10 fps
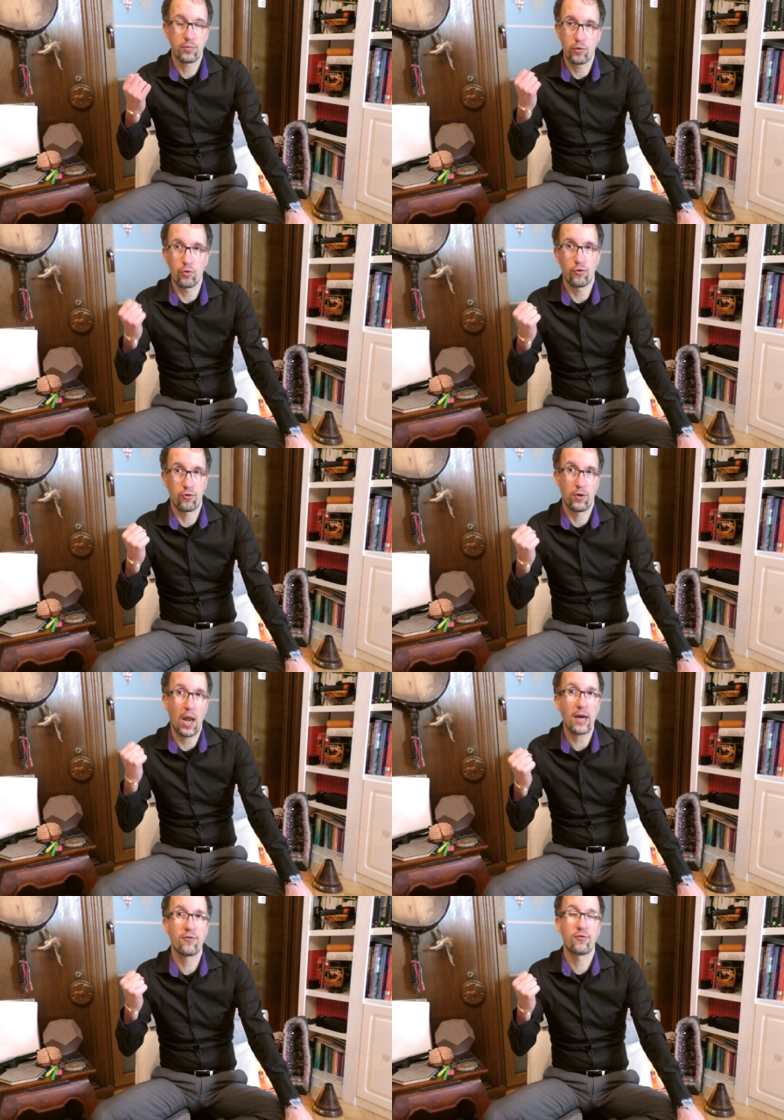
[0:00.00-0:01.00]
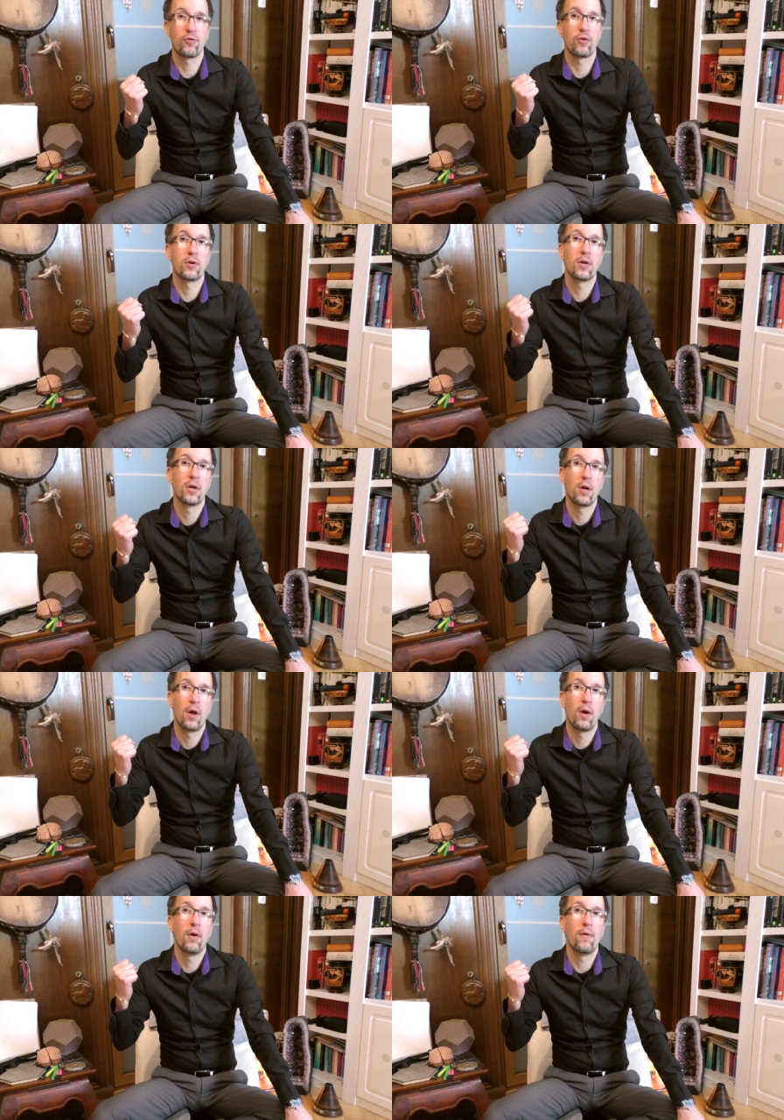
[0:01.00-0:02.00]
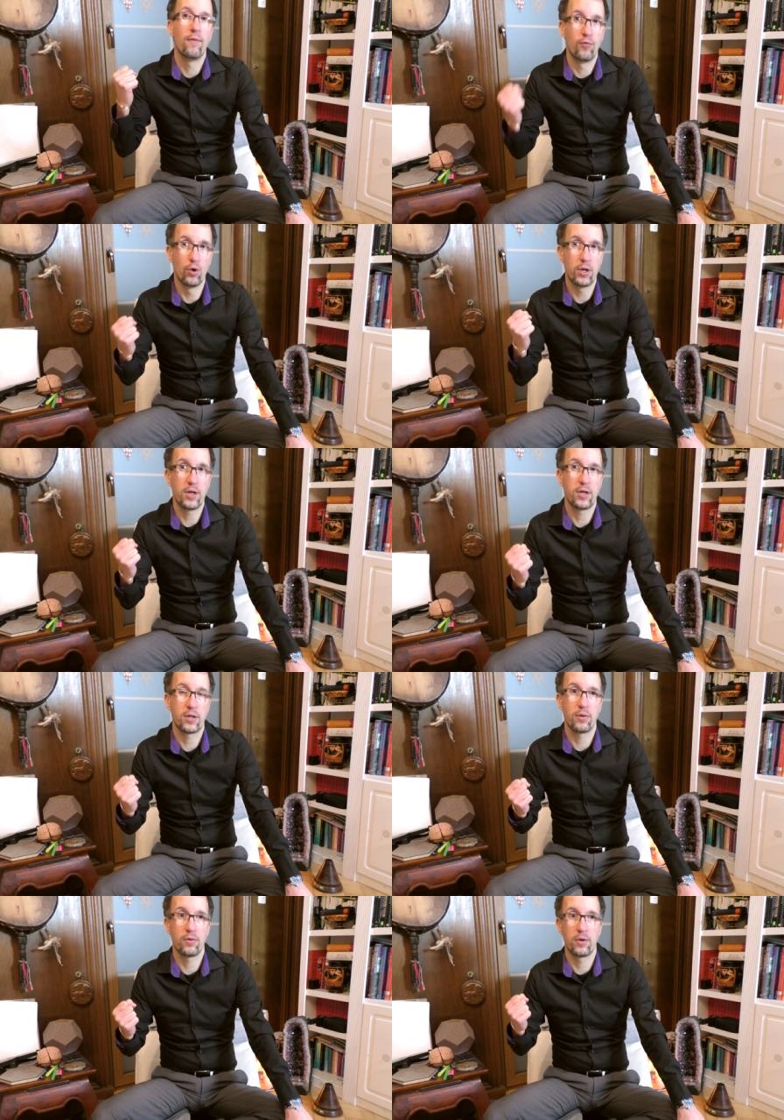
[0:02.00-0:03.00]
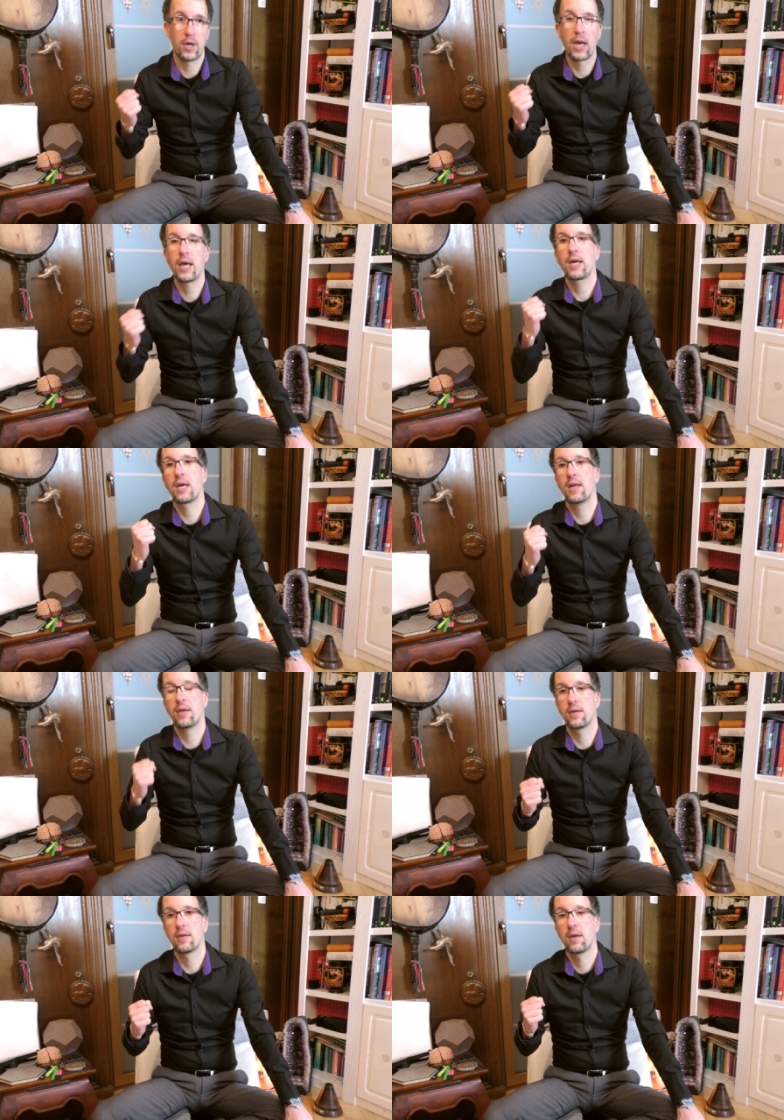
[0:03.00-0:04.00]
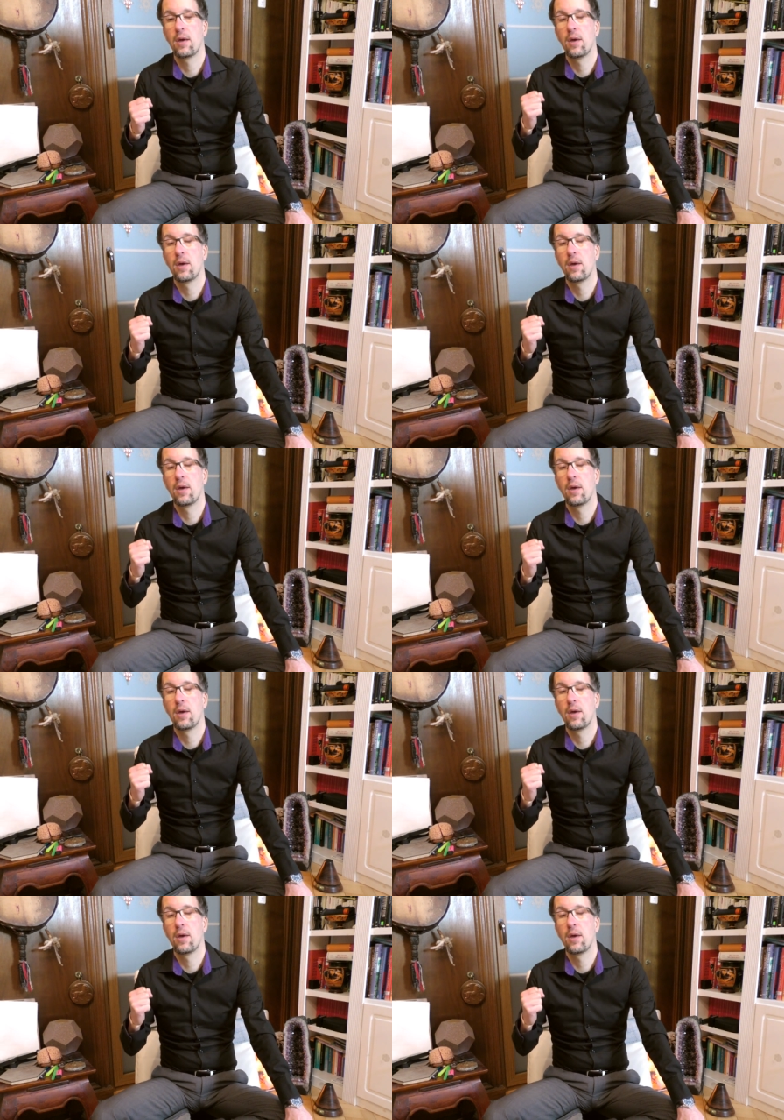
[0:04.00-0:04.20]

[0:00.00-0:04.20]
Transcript: große Leistung würdigt und anerkennt